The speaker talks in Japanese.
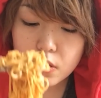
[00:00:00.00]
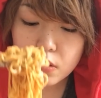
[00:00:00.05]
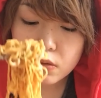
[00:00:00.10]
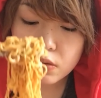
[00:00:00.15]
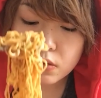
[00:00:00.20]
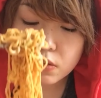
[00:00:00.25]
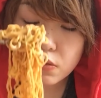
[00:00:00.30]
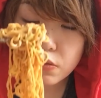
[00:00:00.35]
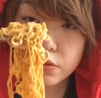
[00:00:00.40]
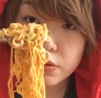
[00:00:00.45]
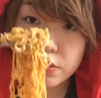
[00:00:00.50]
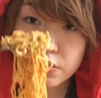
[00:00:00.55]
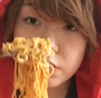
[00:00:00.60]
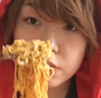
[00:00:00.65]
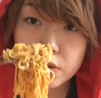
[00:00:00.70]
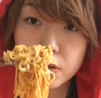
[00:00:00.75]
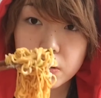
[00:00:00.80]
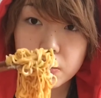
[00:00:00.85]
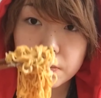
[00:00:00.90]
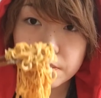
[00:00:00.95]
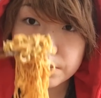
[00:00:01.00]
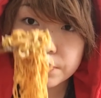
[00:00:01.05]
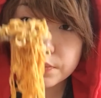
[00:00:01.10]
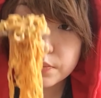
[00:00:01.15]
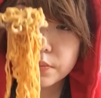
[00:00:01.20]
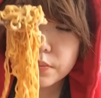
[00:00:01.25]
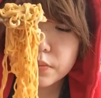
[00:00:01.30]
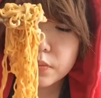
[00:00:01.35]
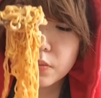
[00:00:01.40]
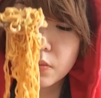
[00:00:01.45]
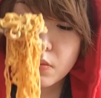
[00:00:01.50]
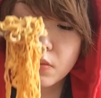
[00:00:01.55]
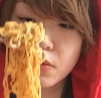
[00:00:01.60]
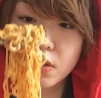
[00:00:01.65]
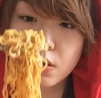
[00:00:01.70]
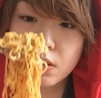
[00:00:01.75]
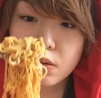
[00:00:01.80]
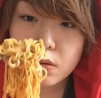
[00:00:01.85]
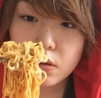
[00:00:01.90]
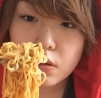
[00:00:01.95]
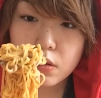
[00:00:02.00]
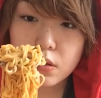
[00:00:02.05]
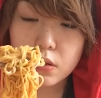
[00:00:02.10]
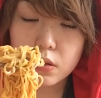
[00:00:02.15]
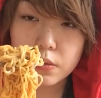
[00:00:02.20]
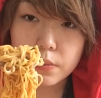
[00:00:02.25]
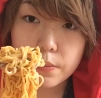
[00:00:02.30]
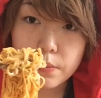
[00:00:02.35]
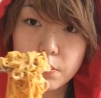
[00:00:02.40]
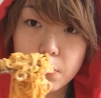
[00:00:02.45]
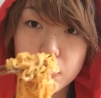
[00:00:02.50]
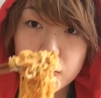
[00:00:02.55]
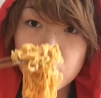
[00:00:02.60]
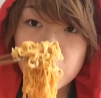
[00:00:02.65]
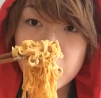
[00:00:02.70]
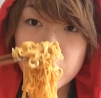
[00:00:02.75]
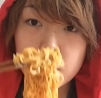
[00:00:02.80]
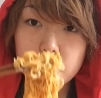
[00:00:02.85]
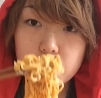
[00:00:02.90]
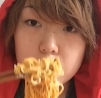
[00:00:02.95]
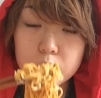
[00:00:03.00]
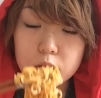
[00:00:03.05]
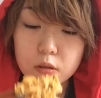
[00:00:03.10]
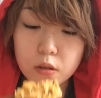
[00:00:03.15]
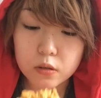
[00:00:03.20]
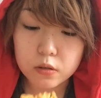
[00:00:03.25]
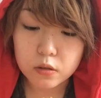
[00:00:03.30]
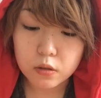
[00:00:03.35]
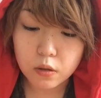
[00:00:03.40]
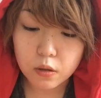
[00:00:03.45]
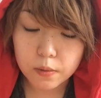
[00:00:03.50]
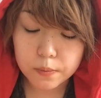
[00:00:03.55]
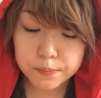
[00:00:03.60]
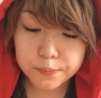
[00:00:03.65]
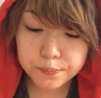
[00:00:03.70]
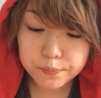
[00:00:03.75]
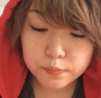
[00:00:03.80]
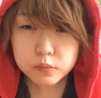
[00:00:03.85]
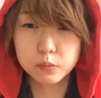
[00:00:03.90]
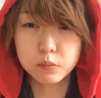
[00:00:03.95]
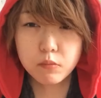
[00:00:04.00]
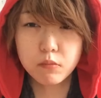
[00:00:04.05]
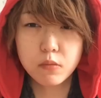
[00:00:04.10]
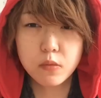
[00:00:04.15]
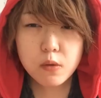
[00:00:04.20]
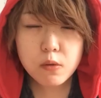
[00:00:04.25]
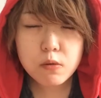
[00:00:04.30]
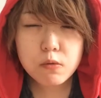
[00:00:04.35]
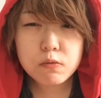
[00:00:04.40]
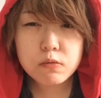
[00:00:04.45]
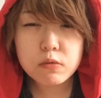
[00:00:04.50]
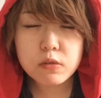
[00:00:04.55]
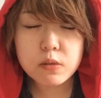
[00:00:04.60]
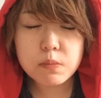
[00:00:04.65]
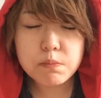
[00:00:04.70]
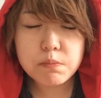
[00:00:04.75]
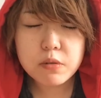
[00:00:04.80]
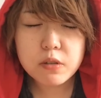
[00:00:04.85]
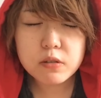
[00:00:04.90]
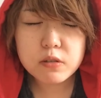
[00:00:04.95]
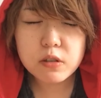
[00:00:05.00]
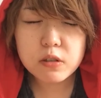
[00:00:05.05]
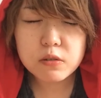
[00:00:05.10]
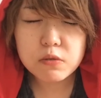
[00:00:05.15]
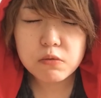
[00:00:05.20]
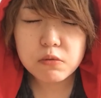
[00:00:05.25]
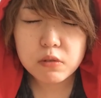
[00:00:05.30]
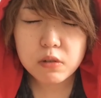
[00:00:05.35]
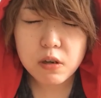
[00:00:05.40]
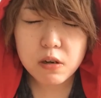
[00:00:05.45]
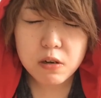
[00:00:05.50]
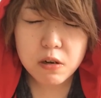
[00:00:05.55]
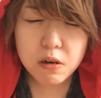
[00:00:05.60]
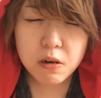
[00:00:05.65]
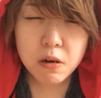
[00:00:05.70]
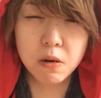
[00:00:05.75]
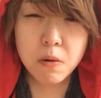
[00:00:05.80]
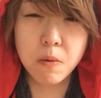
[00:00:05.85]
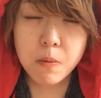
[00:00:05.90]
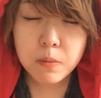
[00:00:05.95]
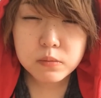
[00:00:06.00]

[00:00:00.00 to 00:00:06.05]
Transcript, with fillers: すごい急になんかまとまりますね味があ一平ちゃんのから